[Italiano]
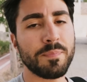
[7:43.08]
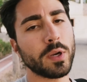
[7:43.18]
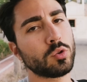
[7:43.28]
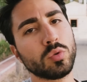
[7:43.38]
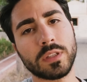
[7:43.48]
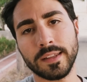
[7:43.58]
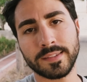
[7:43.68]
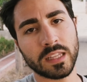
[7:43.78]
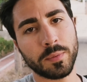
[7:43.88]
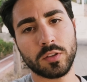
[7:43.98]
E per tutta
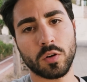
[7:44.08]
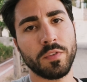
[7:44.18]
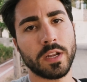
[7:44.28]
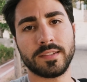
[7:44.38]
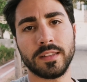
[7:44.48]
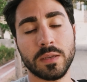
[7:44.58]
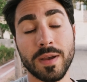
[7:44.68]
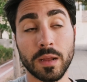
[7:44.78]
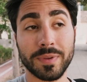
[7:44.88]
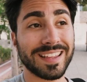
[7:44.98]
l'estate metterò un video a
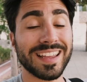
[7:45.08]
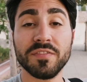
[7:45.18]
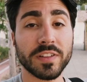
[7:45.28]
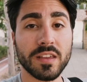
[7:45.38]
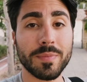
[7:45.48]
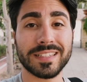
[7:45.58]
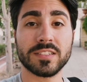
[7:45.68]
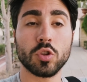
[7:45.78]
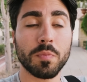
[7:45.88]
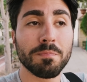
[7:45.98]
settimana, perché effettivamente
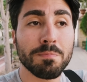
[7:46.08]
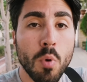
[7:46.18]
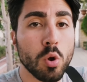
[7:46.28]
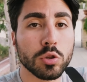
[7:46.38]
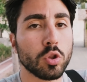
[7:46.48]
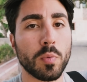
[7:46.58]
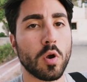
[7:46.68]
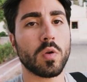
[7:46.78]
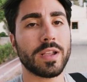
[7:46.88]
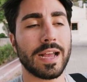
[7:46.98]
sto molto
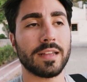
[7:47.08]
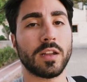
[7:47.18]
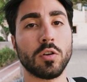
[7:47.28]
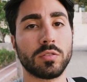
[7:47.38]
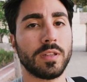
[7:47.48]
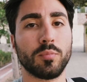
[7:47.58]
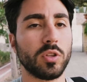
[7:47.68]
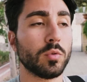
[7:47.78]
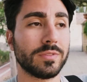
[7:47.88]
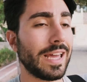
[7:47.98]
poco a casa. Non ho tempo di
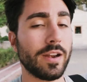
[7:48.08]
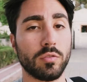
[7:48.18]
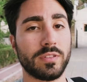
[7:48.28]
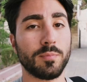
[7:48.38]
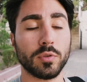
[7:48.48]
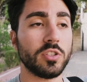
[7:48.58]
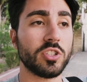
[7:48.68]
montare, non ho tempo di